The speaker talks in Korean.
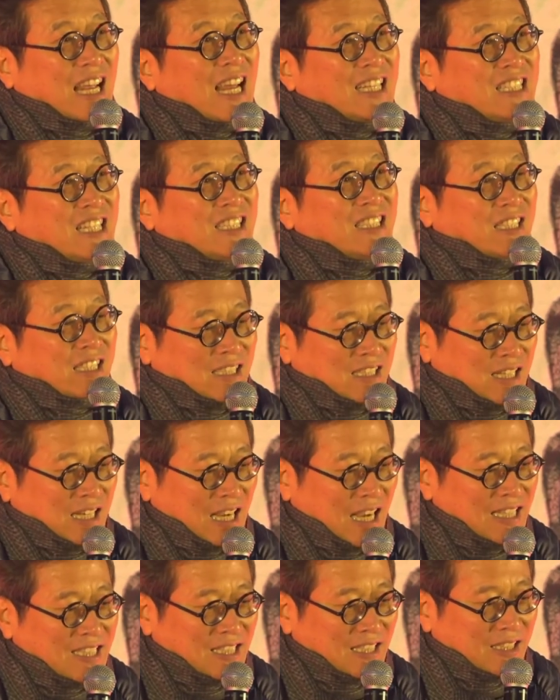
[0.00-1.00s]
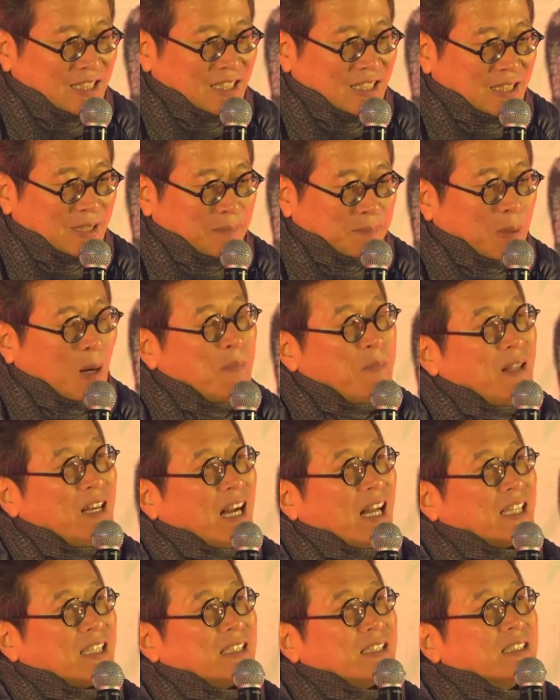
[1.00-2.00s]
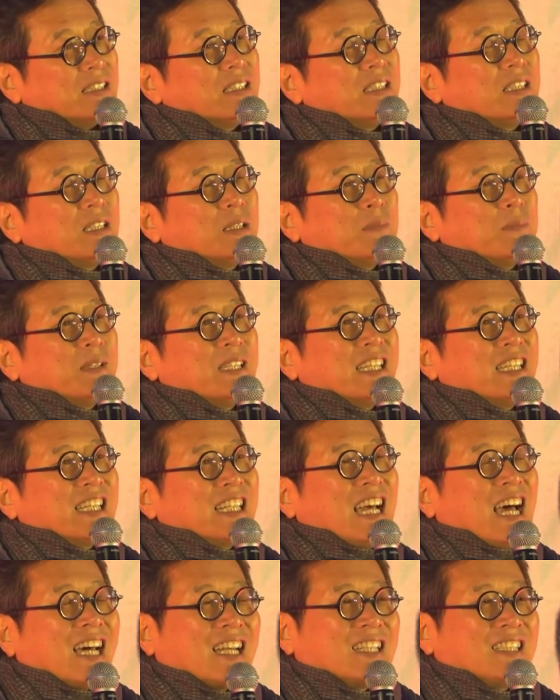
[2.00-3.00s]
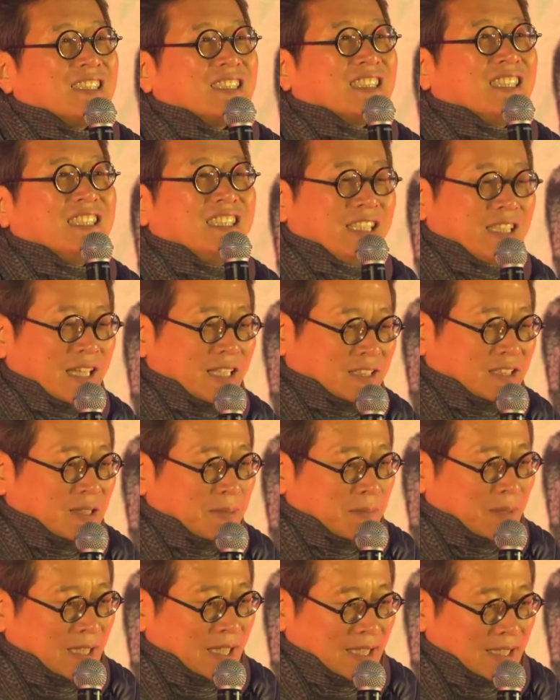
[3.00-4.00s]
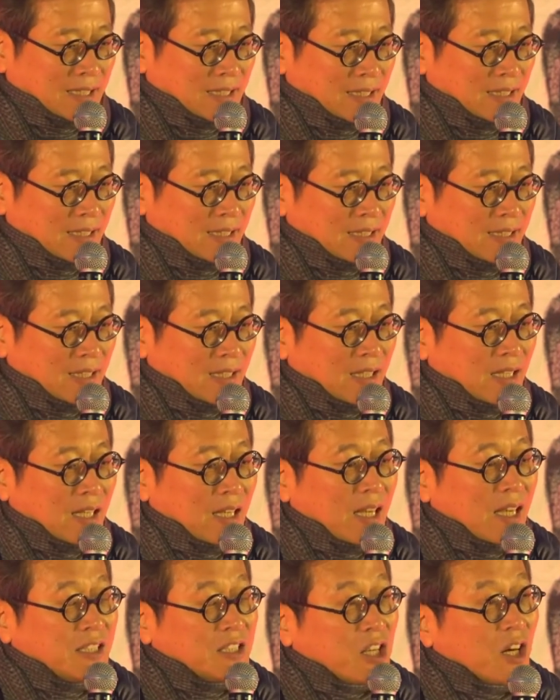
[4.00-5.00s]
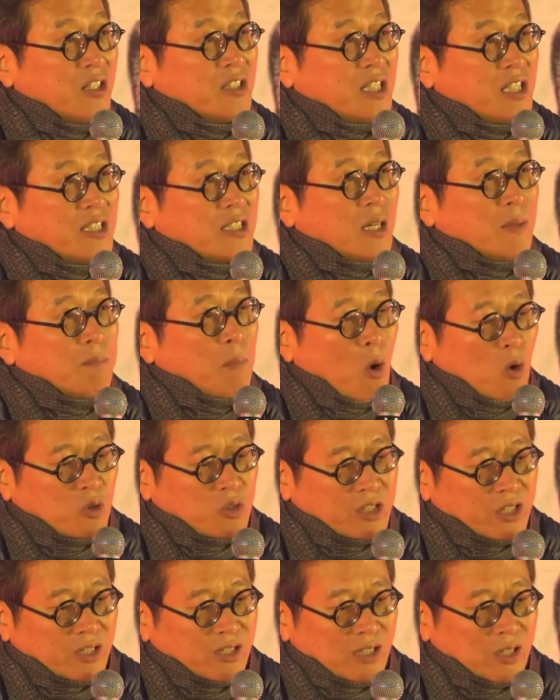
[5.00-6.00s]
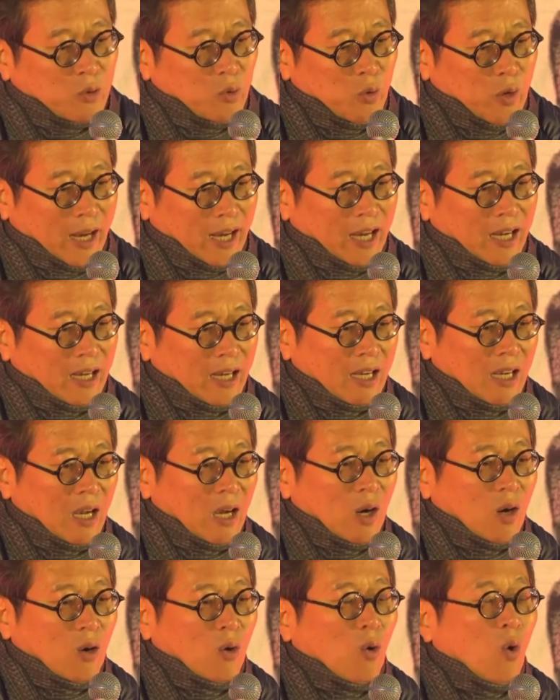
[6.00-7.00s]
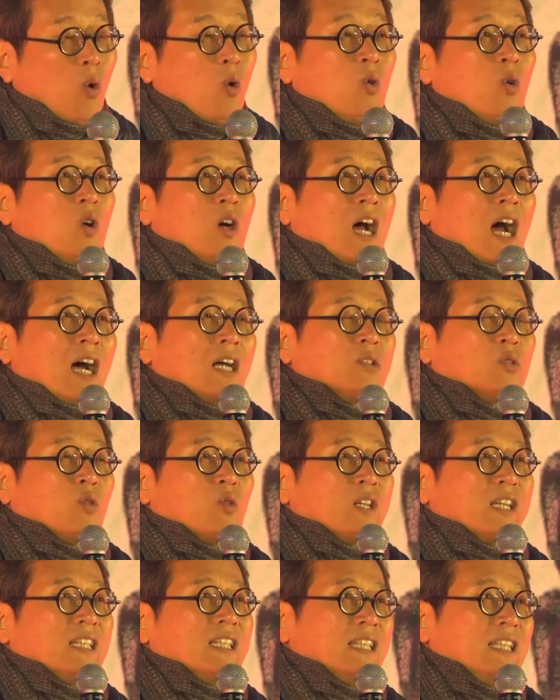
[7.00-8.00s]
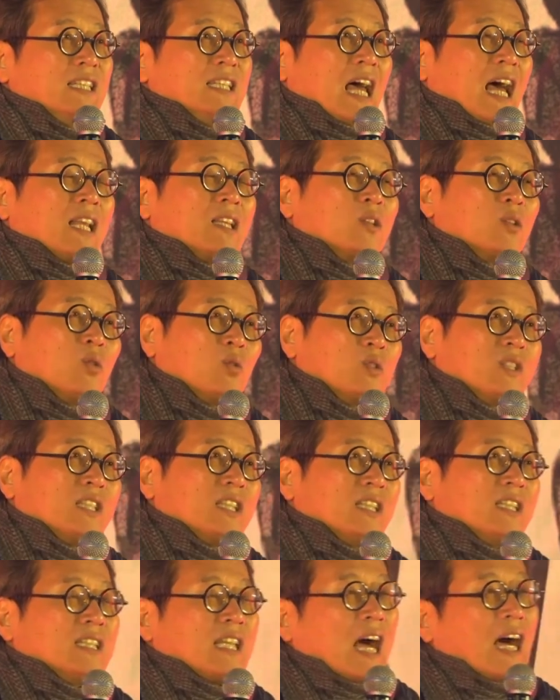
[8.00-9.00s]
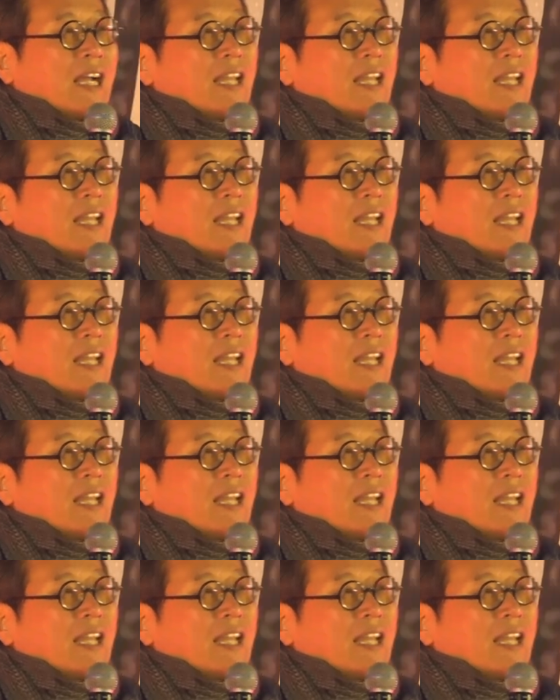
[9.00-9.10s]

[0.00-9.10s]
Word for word: 자식들까지 법이란 이름의 칼을 들이댔습니다. 정치적 목적을 위해 온 가족이 난도질을